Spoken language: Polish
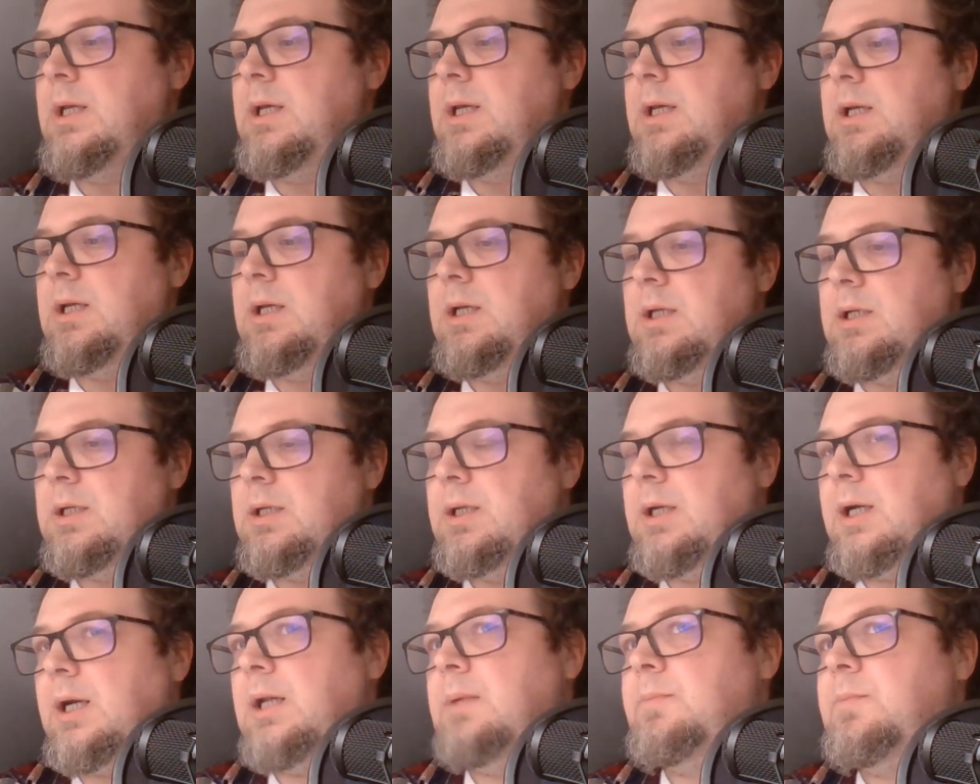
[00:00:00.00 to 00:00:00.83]

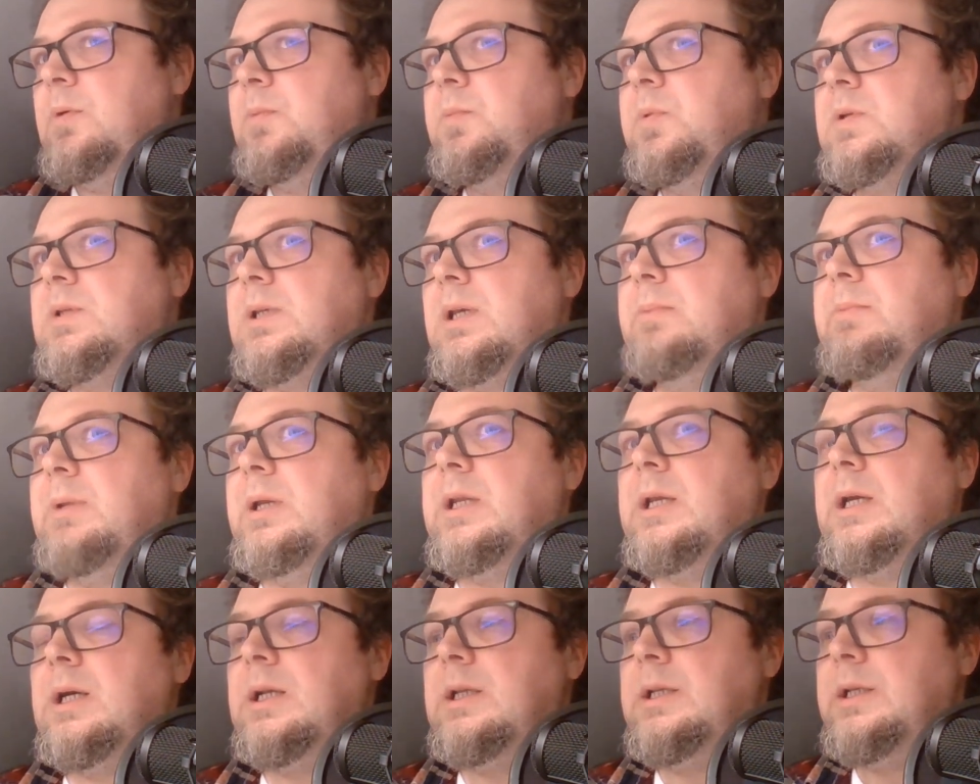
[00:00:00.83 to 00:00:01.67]
e, albo
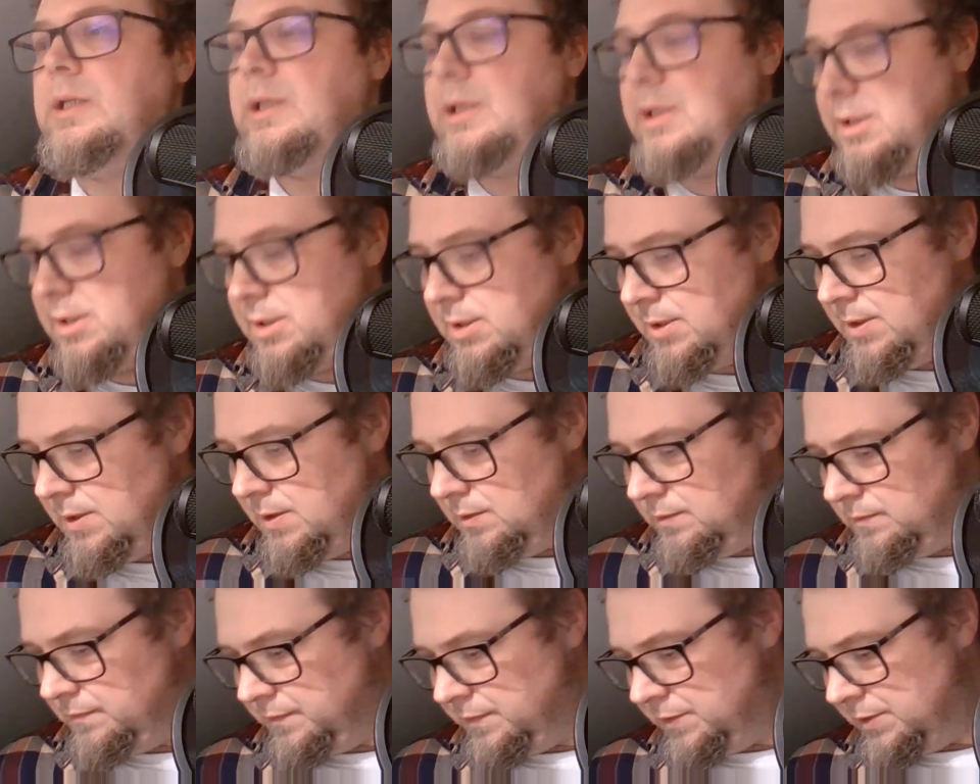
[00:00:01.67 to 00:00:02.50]
pozamieniali je
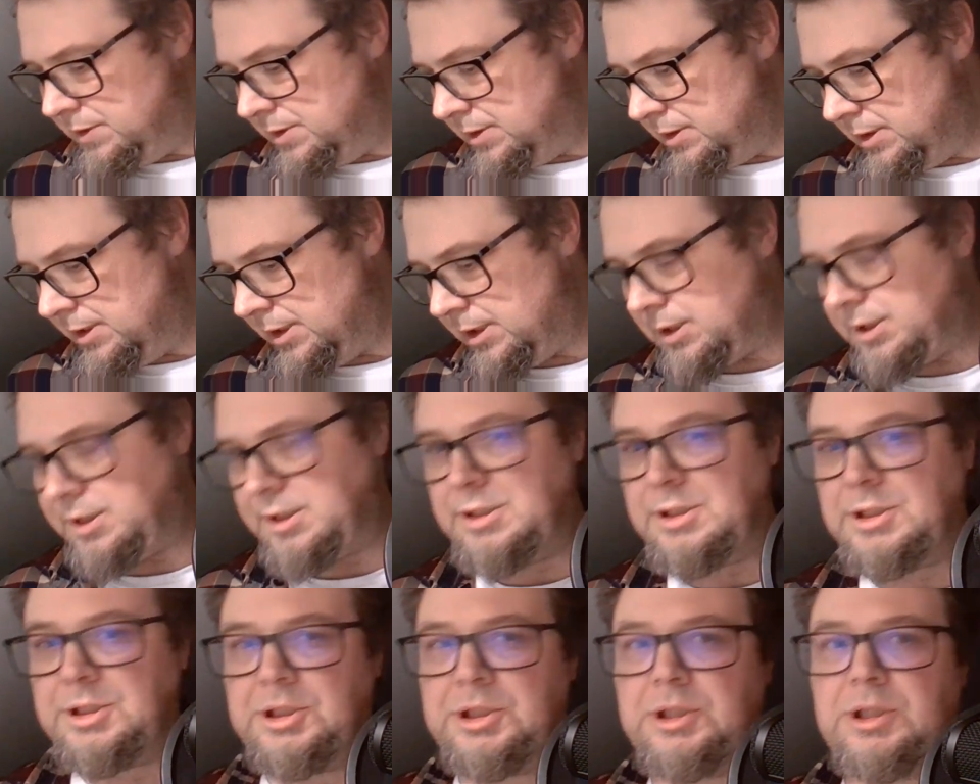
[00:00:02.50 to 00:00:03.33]
w
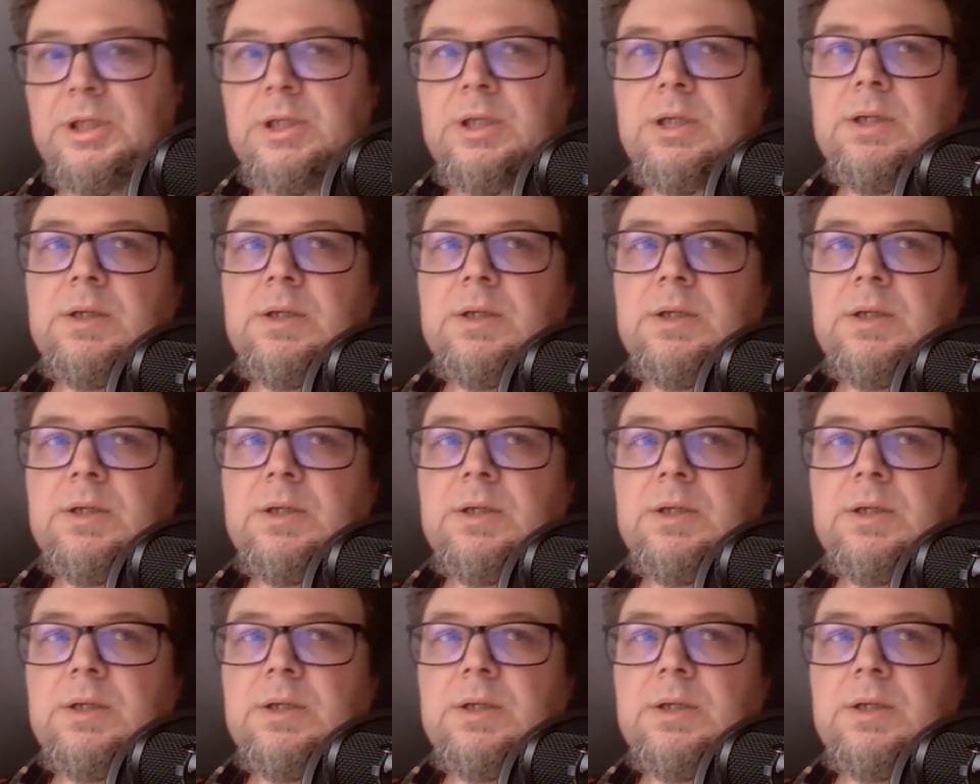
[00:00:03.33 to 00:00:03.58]
jakieś